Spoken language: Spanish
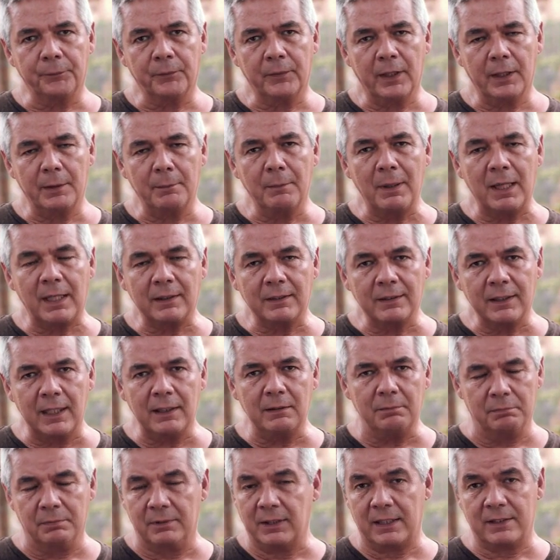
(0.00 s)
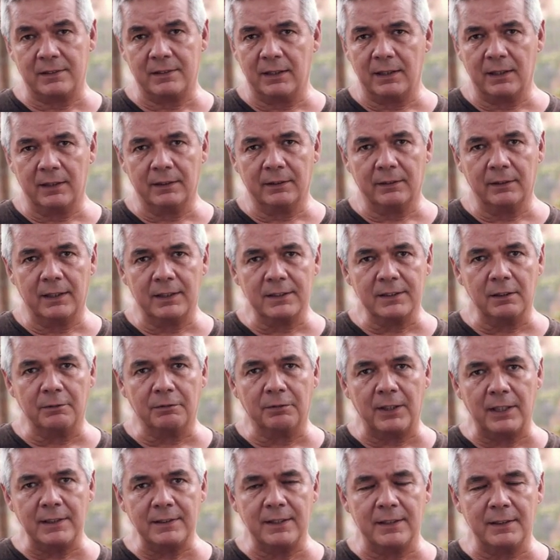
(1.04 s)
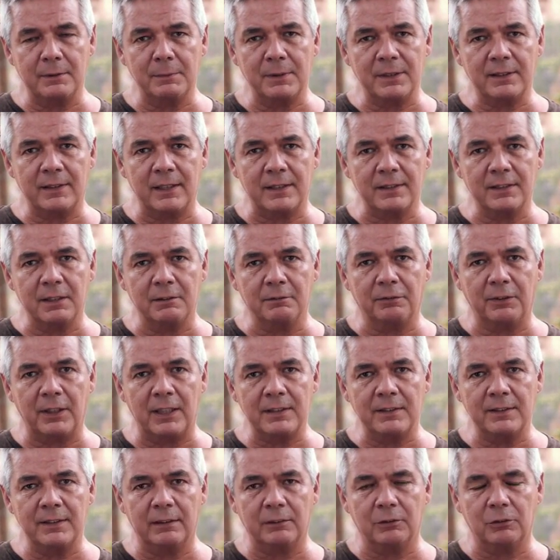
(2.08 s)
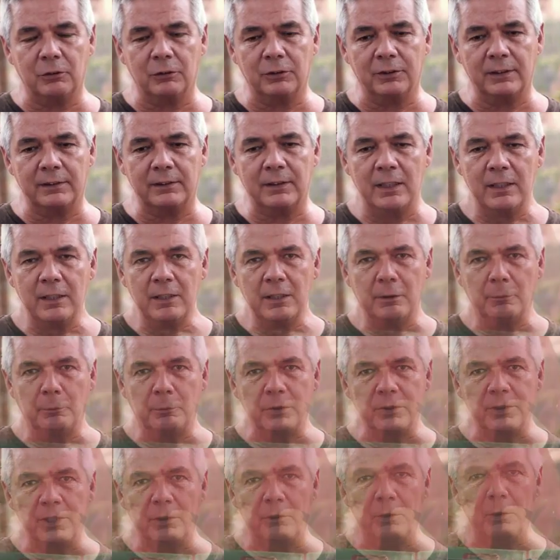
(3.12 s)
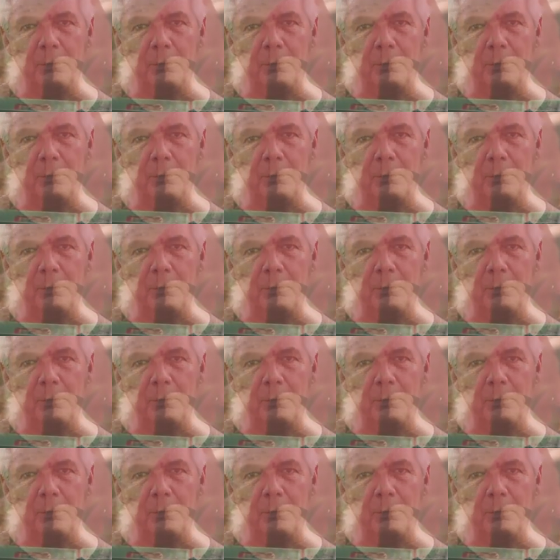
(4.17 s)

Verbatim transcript: en Martel desde, desde Francia, de mi estancia en Francia. Entonces, pues llego